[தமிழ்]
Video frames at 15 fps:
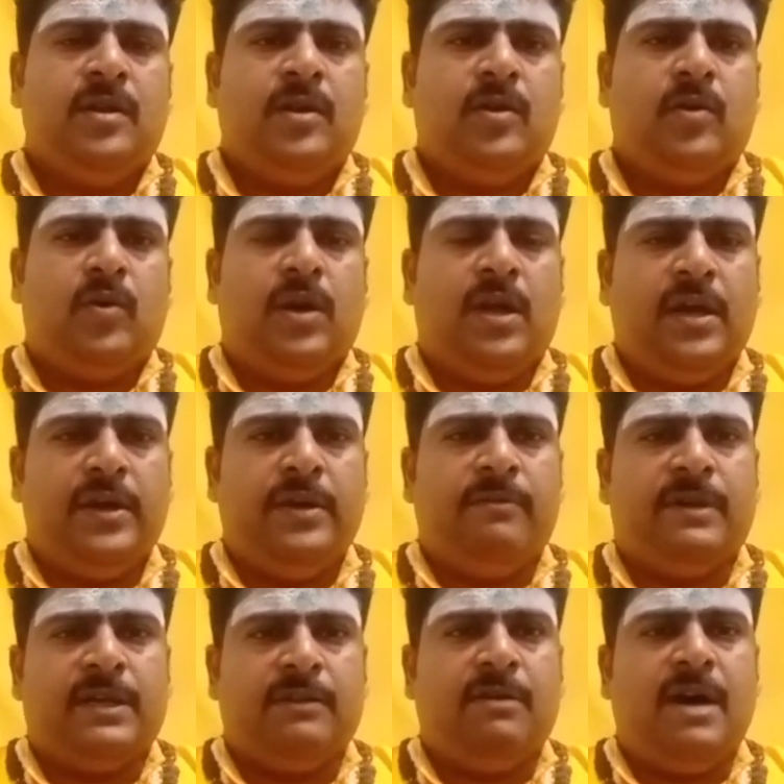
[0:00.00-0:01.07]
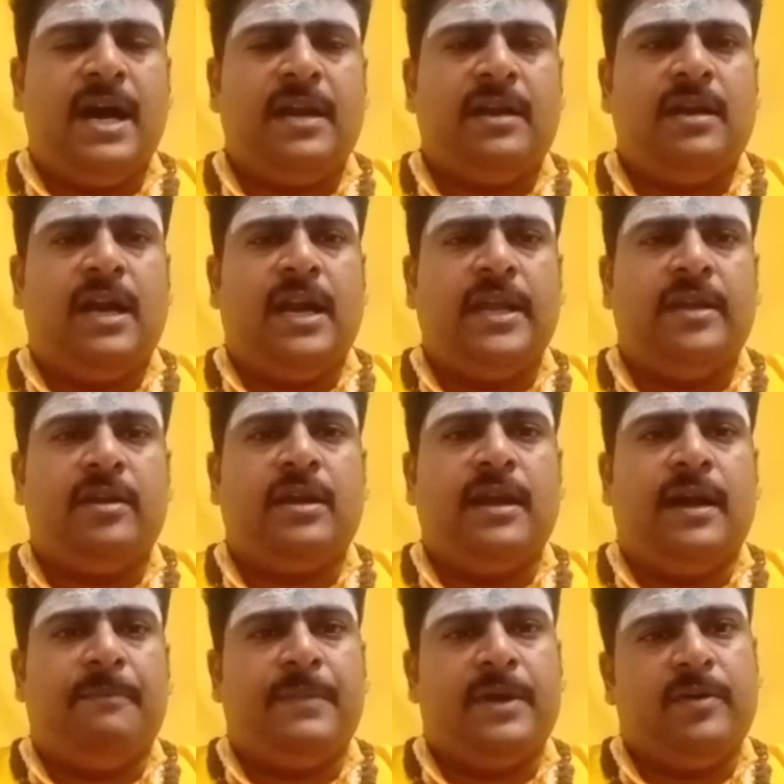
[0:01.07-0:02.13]
கொல்லங்குடி வெட்டுவார் காளி
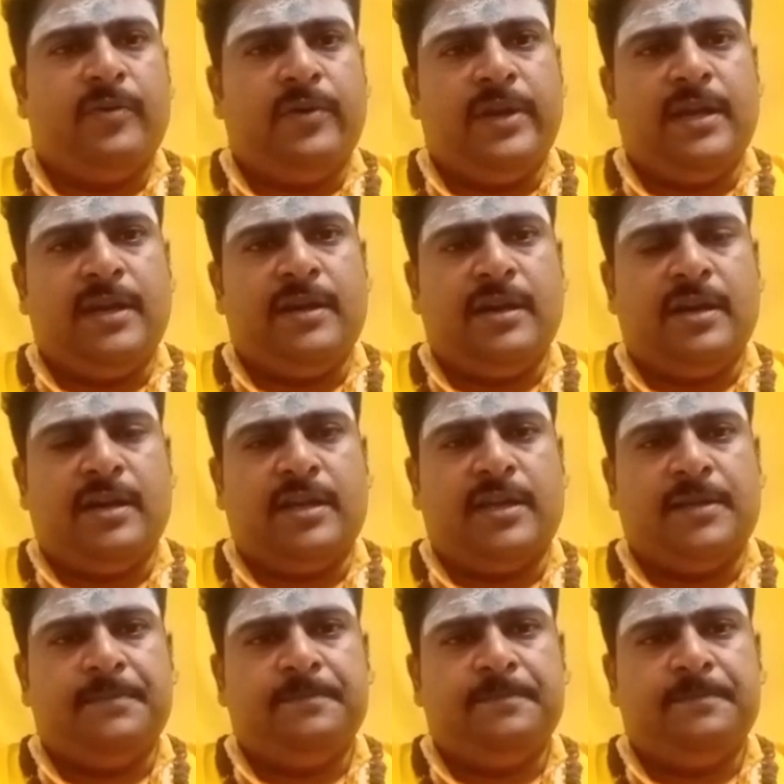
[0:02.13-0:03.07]
அம்மன் கோயில் என்று இருக்கு